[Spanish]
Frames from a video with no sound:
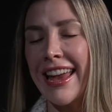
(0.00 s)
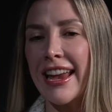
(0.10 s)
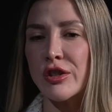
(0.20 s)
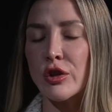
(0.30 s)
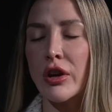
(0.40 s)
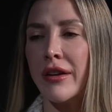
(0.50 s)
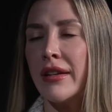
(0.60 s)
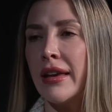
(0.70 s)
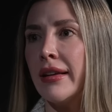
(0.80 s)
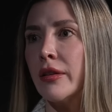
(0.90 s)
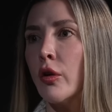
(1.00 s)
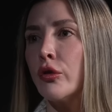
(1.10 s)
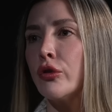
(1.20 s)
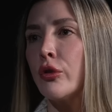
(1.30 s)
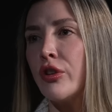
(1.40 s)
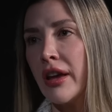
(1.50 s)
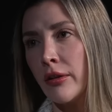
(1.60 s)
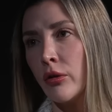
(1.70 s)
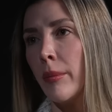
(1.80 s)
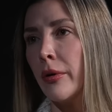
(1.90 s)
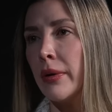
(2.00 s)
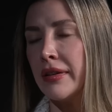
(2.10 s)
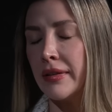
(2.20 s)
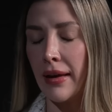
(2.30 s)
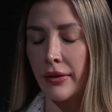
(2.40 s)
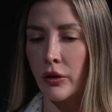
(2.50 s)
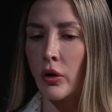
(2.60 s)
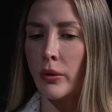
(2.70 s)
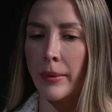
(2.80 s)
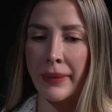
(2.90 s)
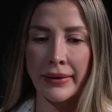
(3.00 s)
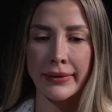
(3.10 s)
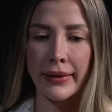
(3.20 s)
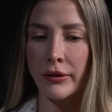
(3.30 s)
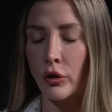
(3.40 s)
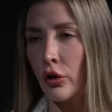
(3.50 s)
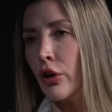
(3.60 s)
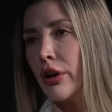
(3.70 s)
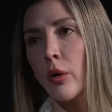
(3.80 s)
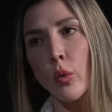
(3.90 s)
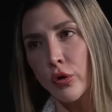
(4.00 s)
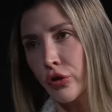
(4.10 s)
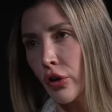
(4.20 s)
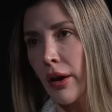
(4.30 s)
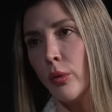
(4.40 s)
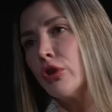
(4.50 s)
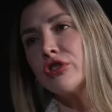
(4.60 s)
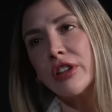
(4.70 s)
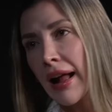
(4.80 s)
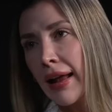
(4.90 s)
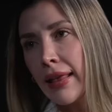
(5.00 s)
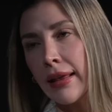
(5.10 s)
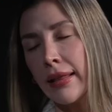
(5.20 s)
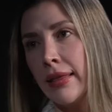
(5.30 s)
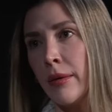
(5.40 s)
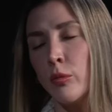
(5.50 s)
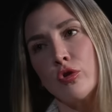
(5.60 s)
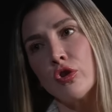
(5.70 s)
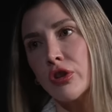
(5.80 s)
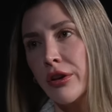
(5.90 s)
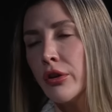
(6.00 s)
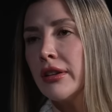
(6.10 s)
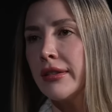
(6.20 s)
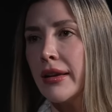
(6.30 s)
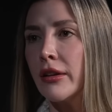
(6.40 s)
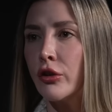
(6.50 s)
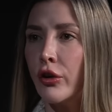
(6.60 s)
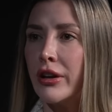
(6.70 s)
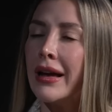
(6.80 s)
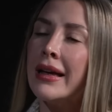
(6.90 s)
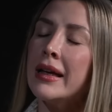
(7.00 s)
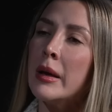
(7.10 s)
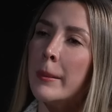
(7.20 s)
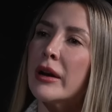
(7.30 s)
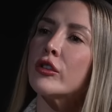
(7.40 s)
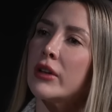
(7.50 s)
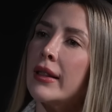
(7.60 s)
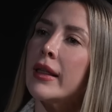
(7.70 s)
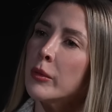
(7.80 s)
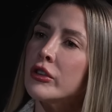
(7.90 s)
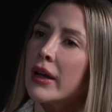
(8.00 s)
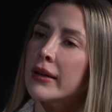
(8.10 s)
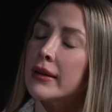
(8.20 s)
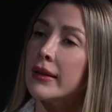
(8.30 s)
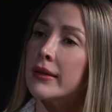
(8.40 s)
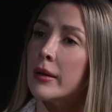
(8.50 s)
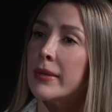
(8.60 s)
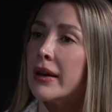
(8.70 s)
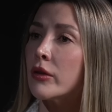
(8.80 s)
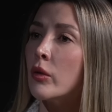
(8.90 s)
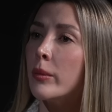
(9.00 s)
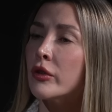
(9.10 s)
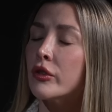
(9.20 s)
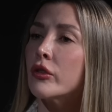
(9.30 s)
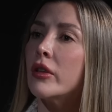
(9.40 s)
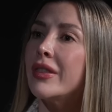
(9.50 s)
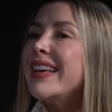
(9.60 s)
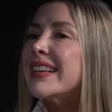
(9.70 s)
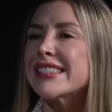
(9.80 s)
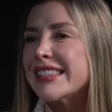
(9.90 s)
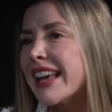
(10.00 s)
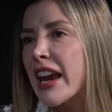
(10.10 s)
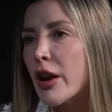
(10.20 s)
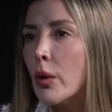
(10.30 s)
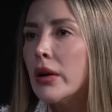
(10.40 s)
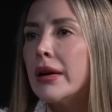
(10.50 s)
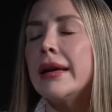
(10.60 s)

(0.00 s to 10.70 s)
Eso que vienes construyendo, aprovechando obviamente todos los recursos que uno trae de, de muchos años de trayectoria, pero sí el desmontar y entender, mira, esto es un proceso de cero,